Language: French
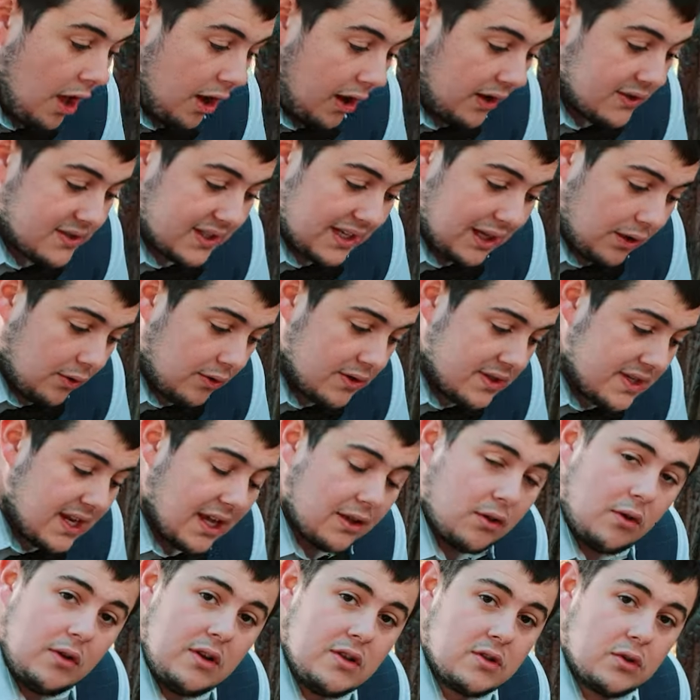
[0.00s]
En ce qui
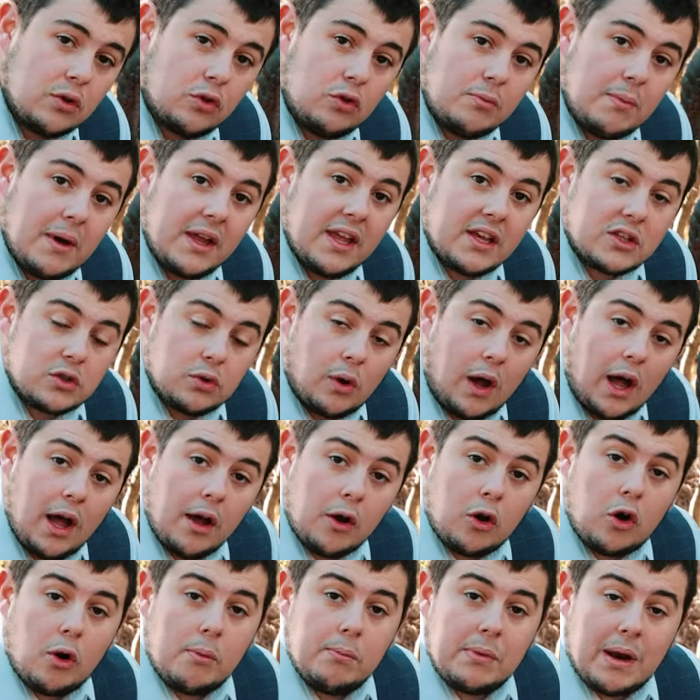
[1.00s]
concerne les œufs de
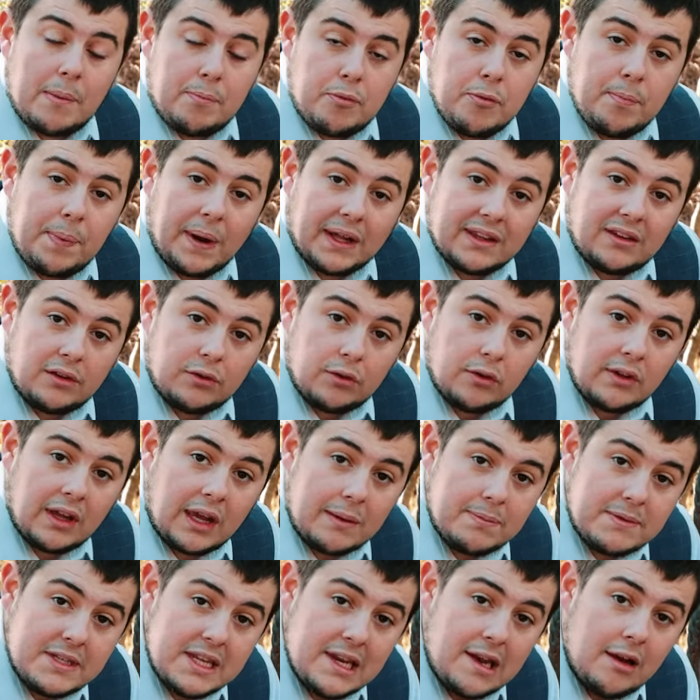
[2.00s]
Mayazora, comme la plupart des œufs de
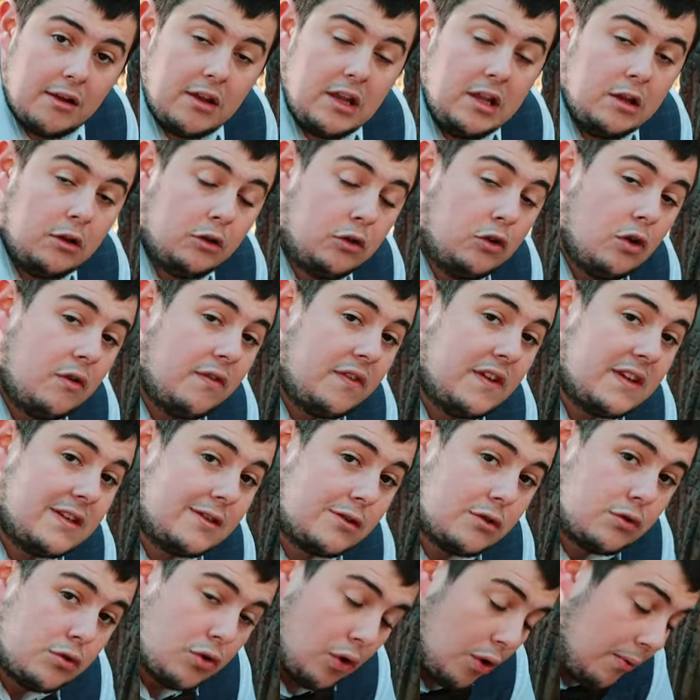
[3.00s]
reptiles, ils devaient
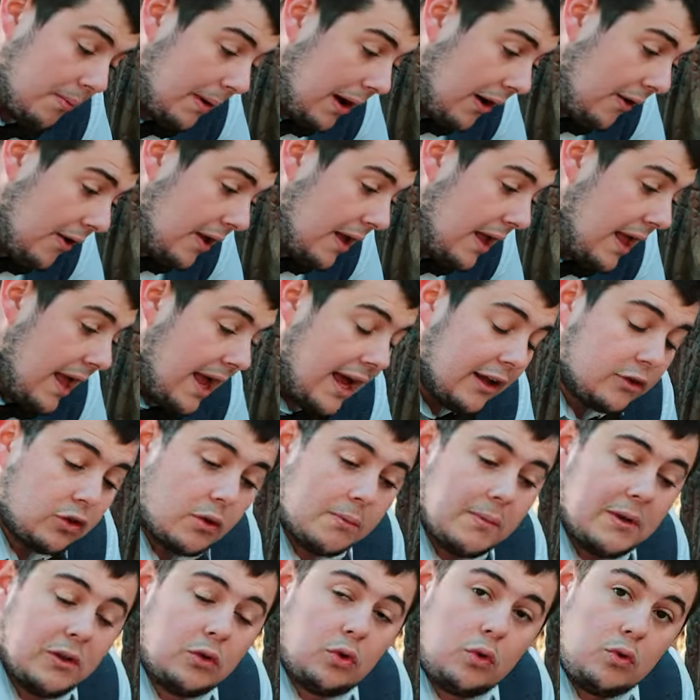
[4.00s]
sûrement
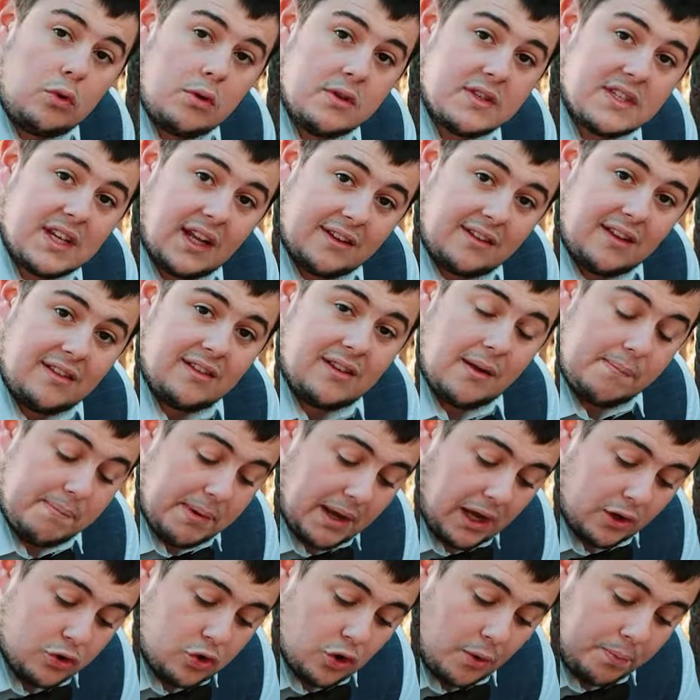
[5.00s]
être maintenus à une certaine
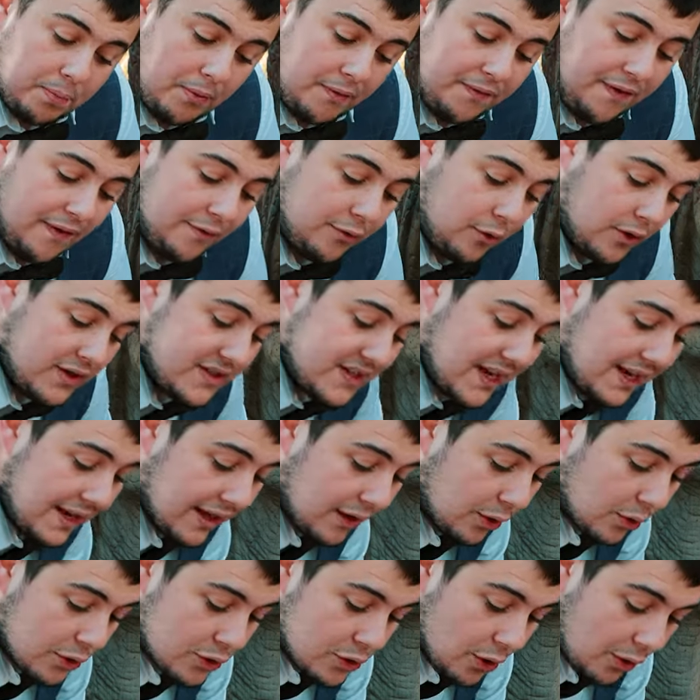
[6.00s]
température pour favoriser
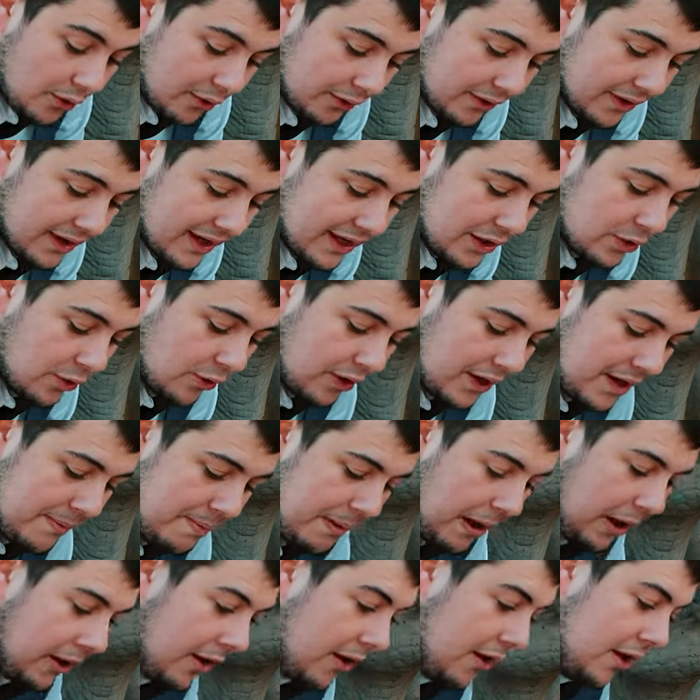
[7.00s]
l'éclosion. Et donc les
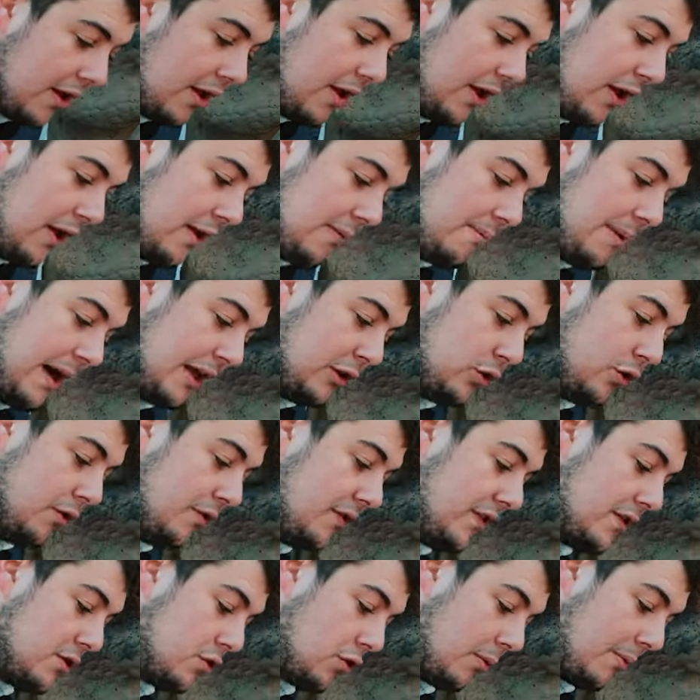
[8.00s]
parents bah,
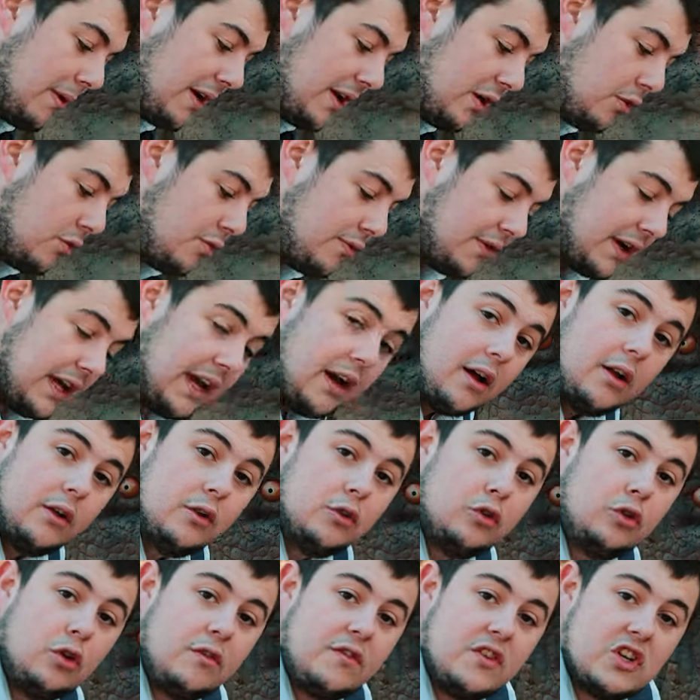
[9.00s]
devaient sûrement les couvrir
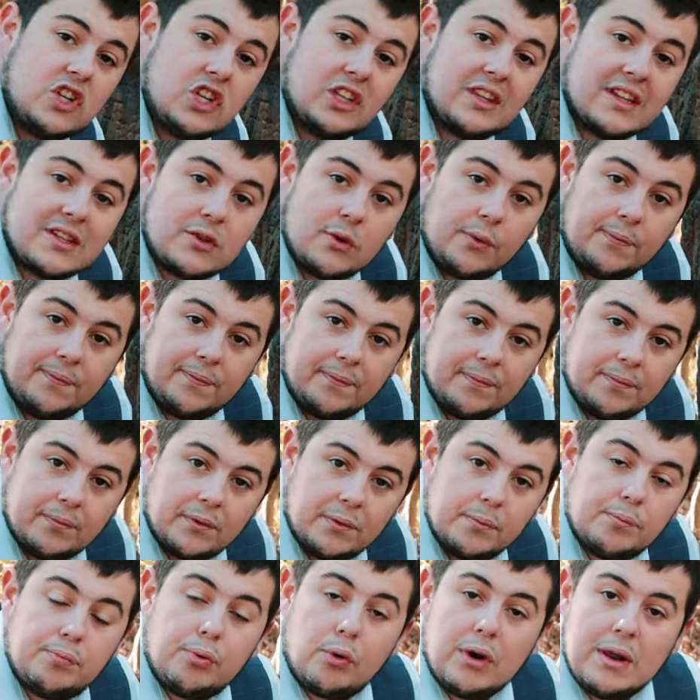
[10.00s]
de végétation,
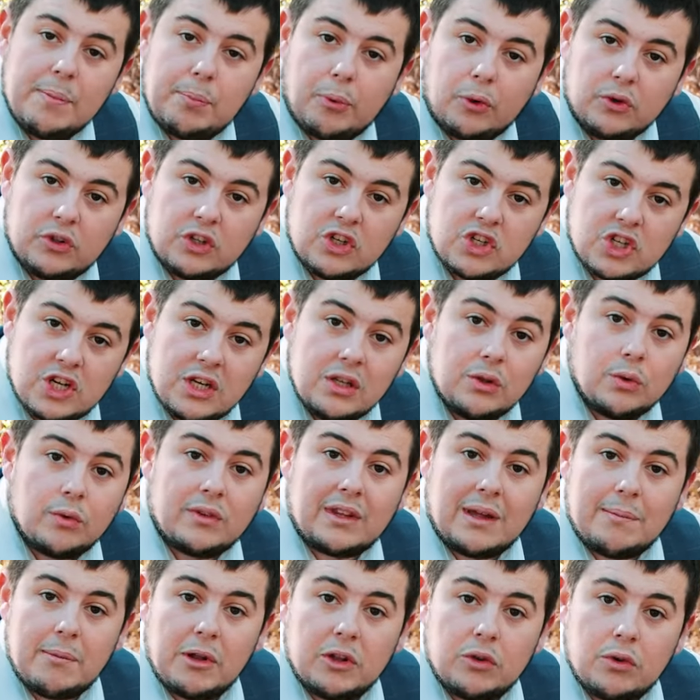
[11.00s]
pour les protéger
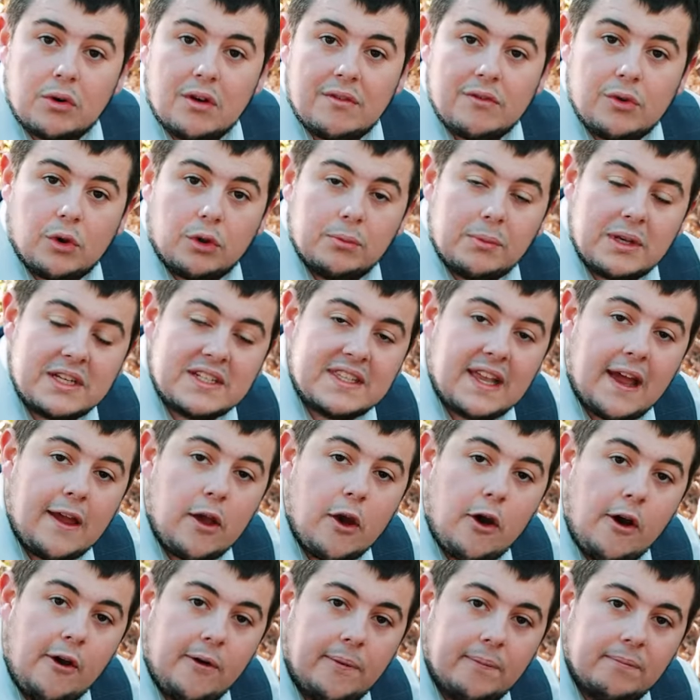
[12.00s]
notamment de l'environnement
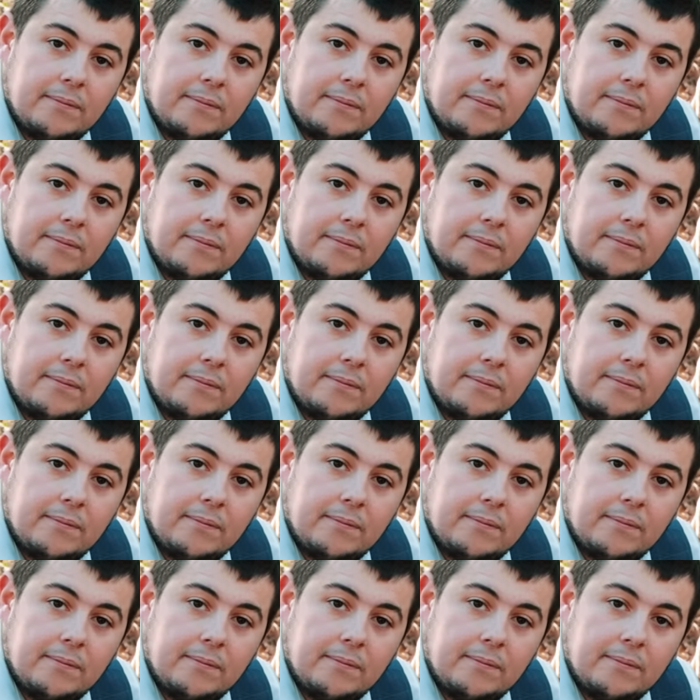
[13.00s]
extérieur.